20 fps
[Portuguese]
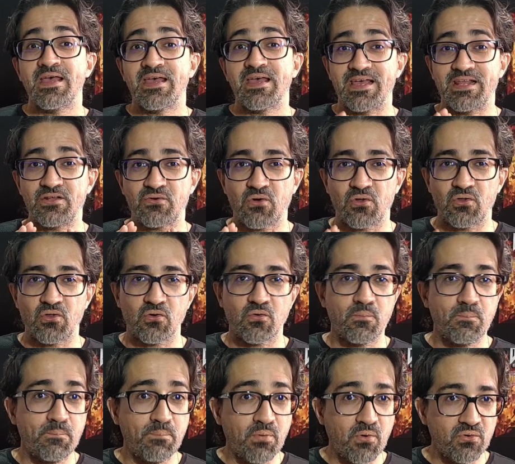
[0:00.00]
Ele coloca o
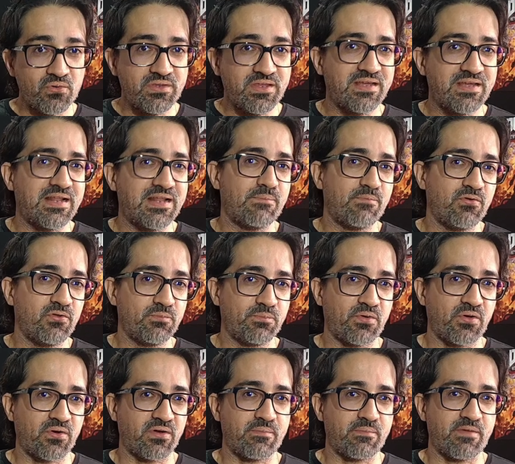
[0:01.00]
poder na mão do
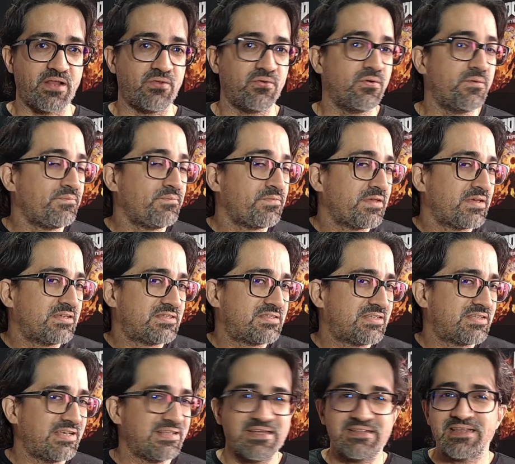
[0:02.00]
programador
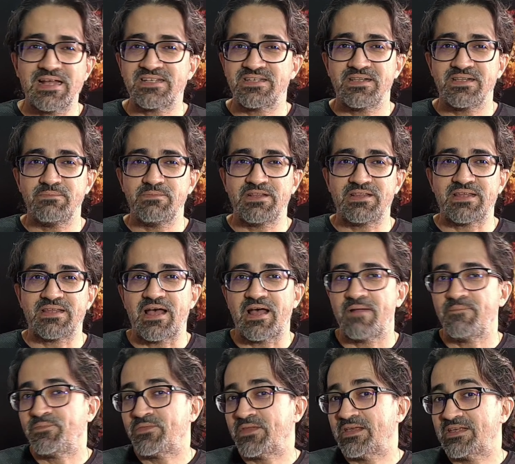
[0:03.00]
sem tentar te
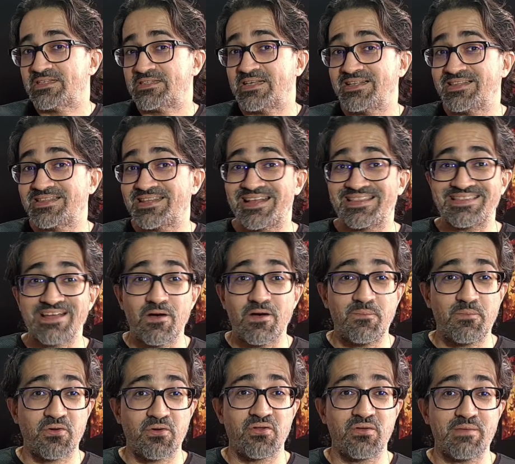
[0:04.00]
limitar, sem tratar o
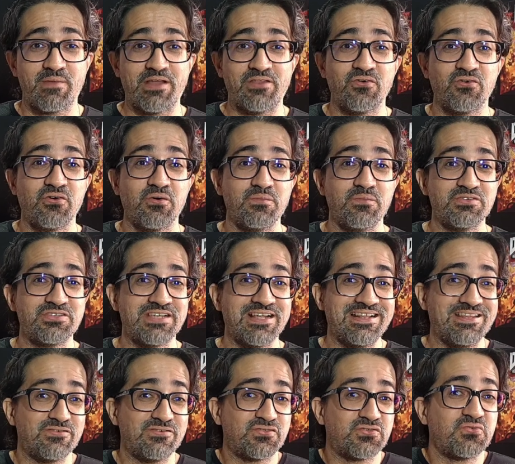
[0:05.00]
programador como se ele
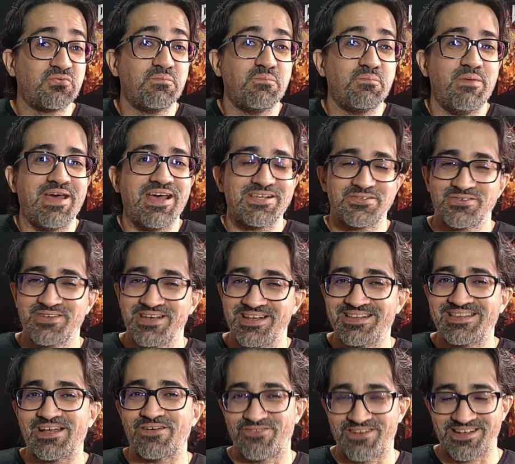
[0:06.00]
não soubesse o que ele
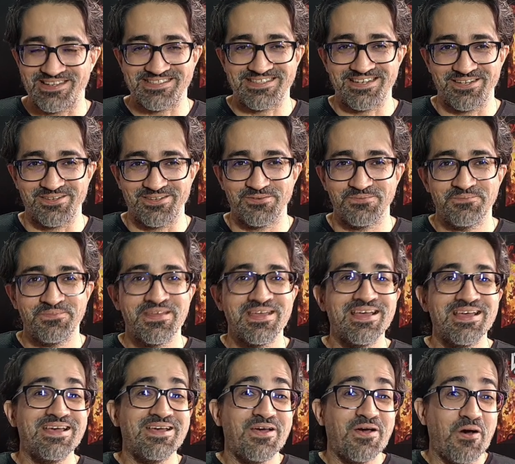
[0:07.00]
está fazendo.
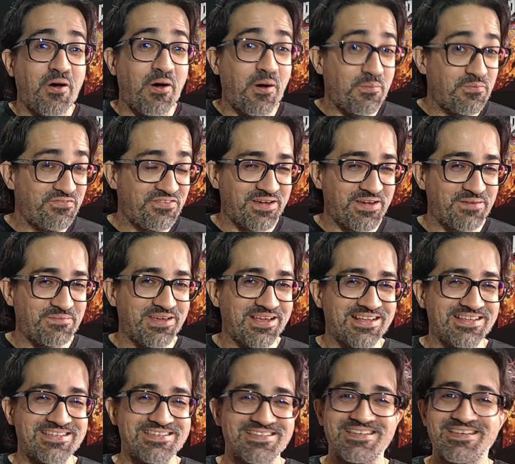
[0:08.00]

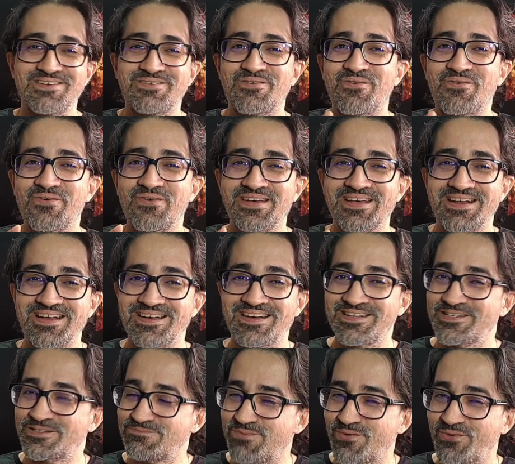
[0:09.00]
Obviamente que com
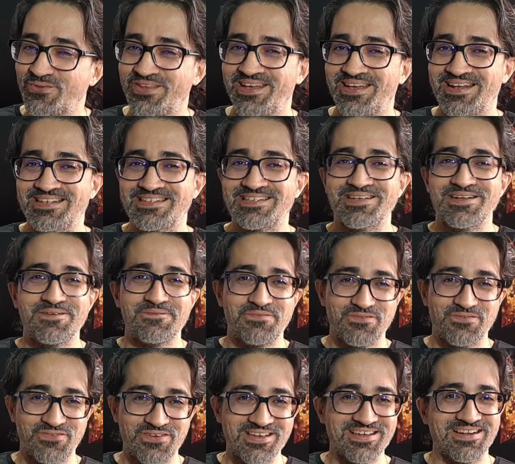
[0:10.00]
grandes poderes
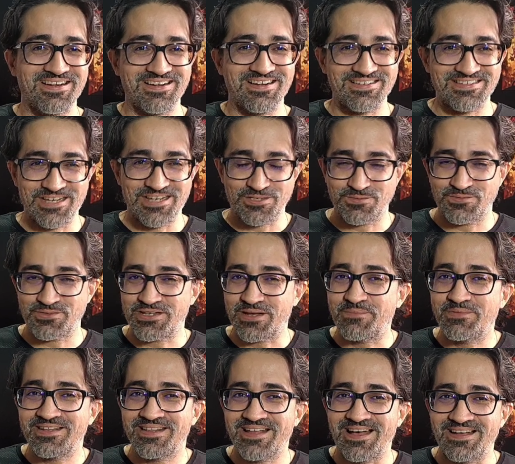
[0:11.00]
vem grandes
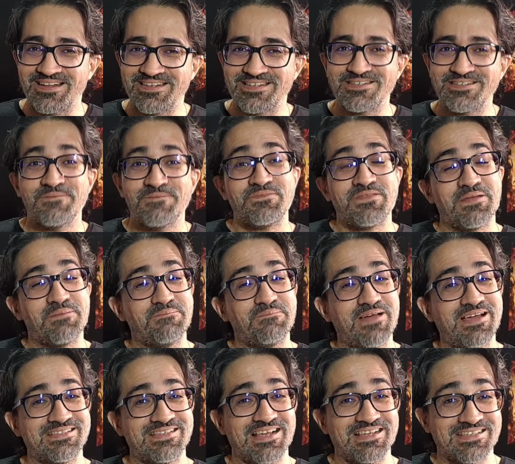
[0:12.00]
responsabilidades,
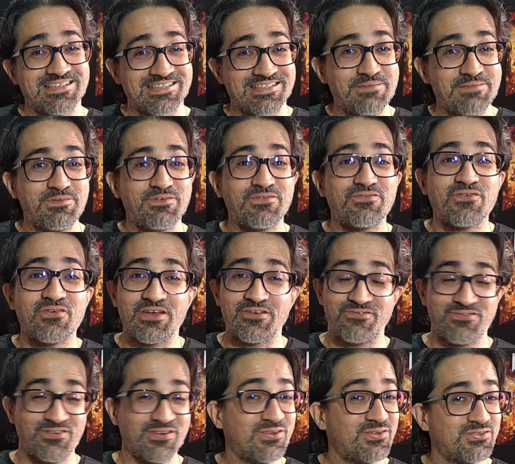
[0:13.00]
mas essa sempre foi a
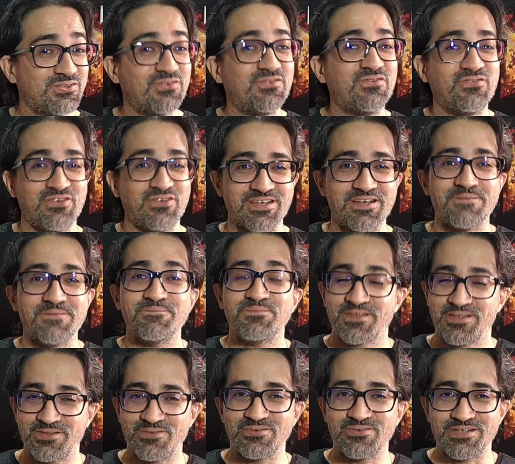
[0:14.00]
filosofia
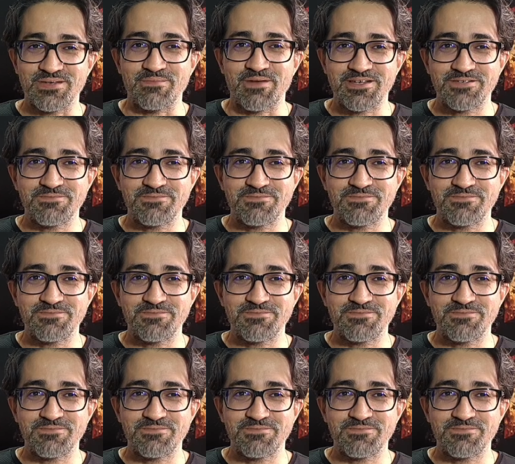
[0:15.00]
do C.